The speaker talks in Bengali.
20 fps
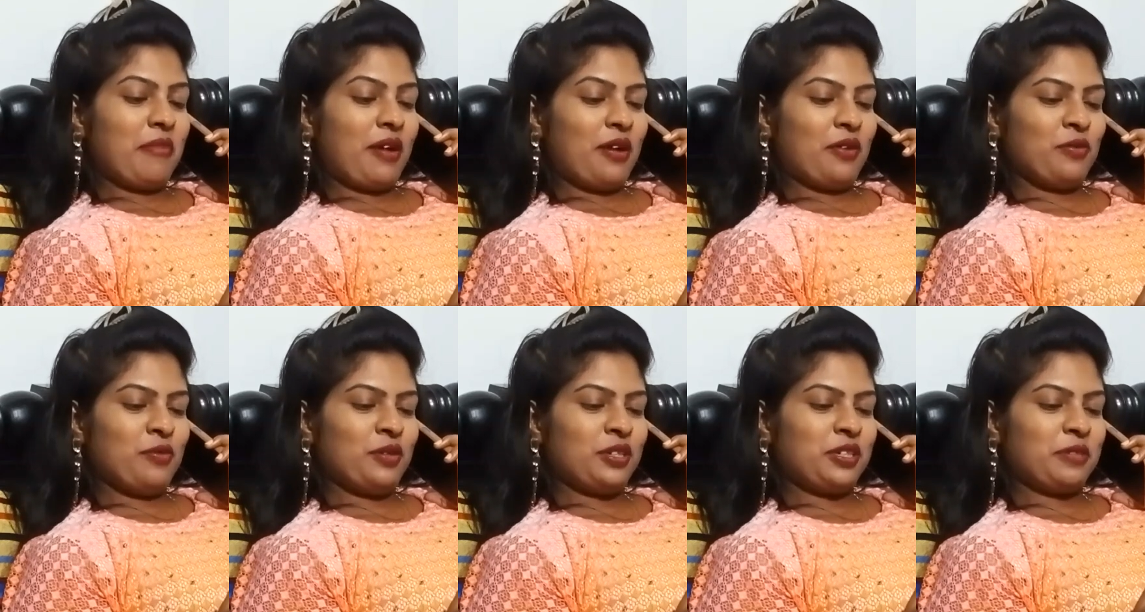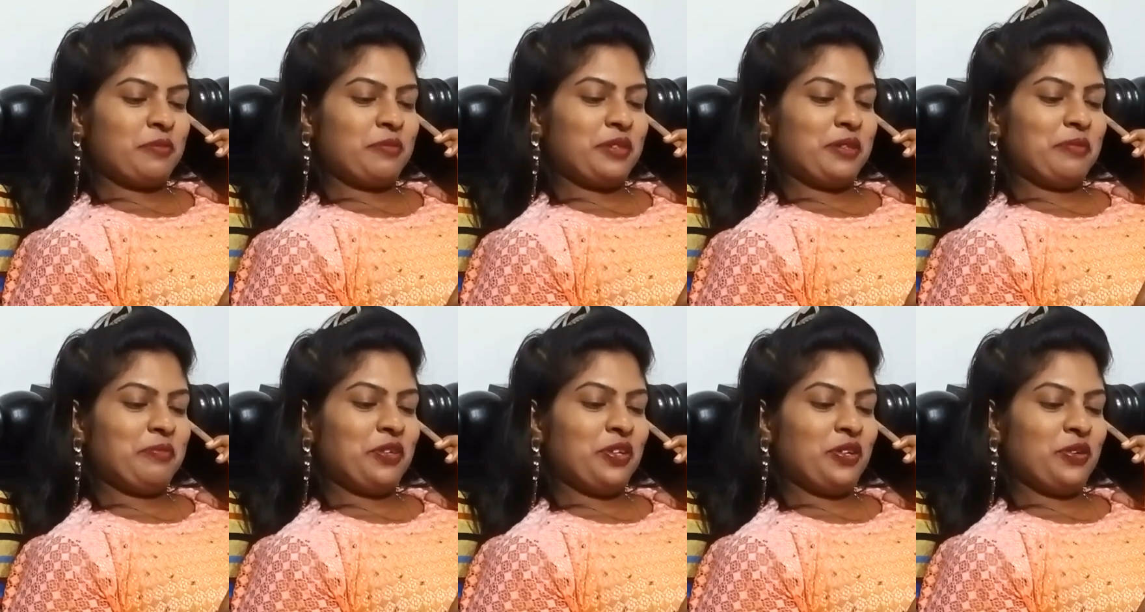ভালোবাসা
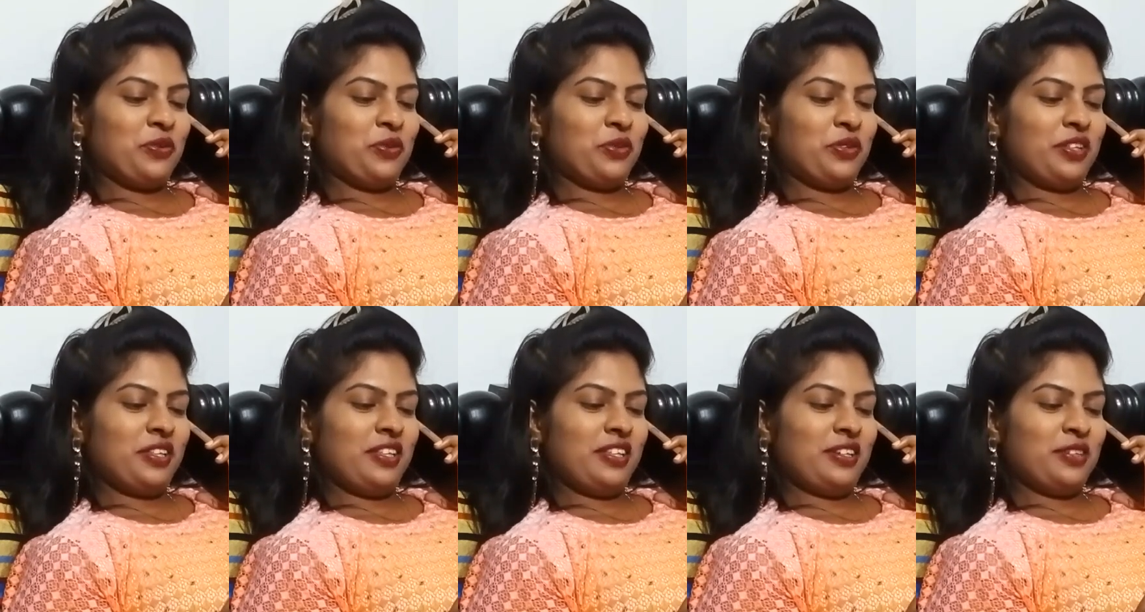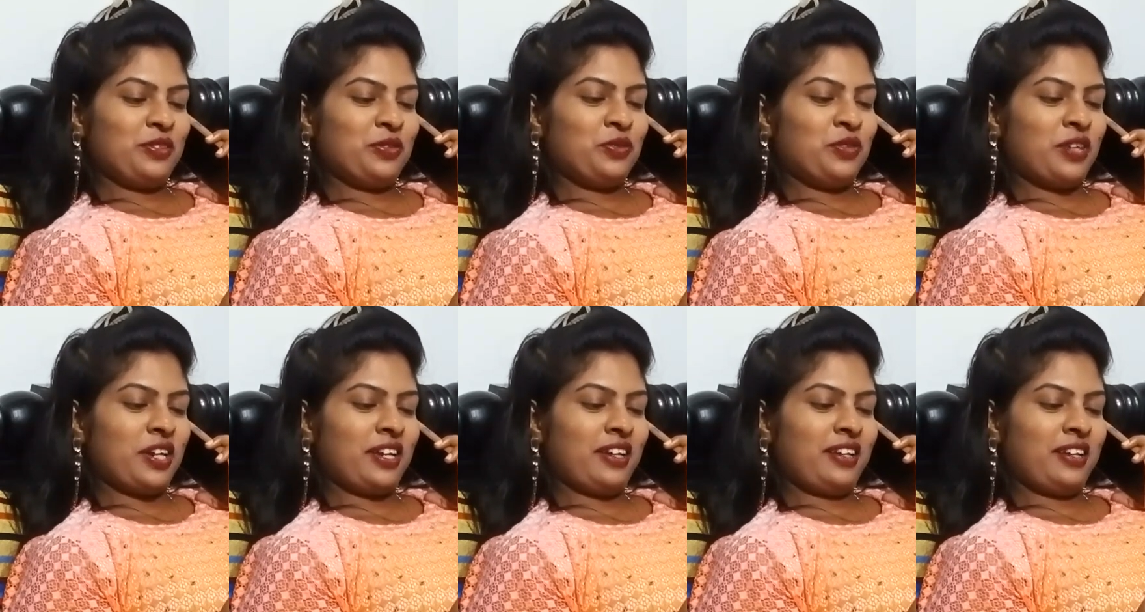প্রেম কি রোদে দিয়ে
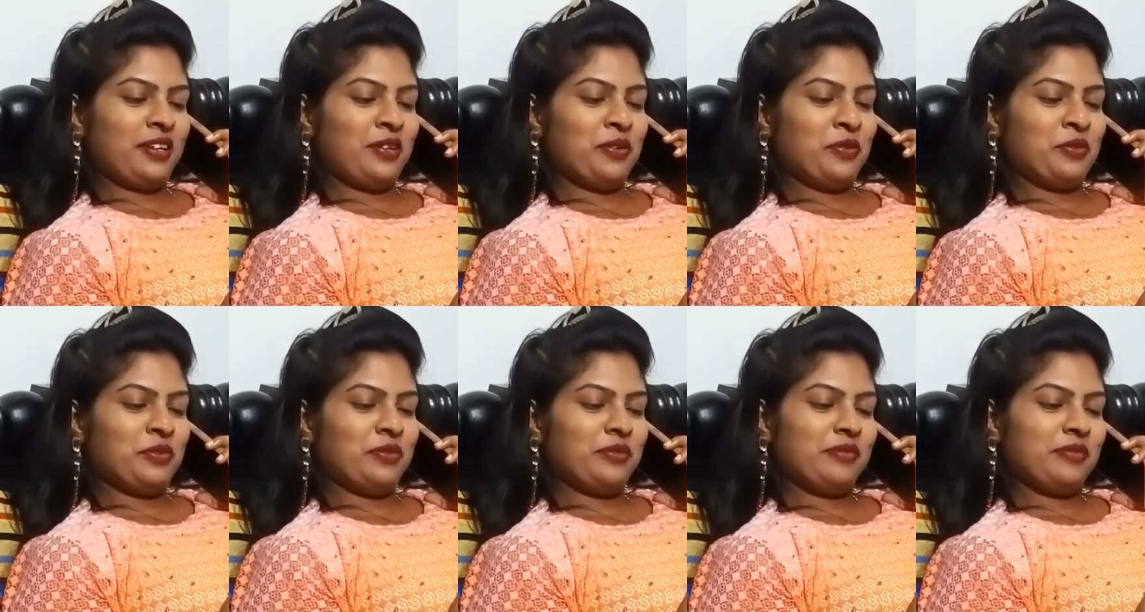শুকায় কেউ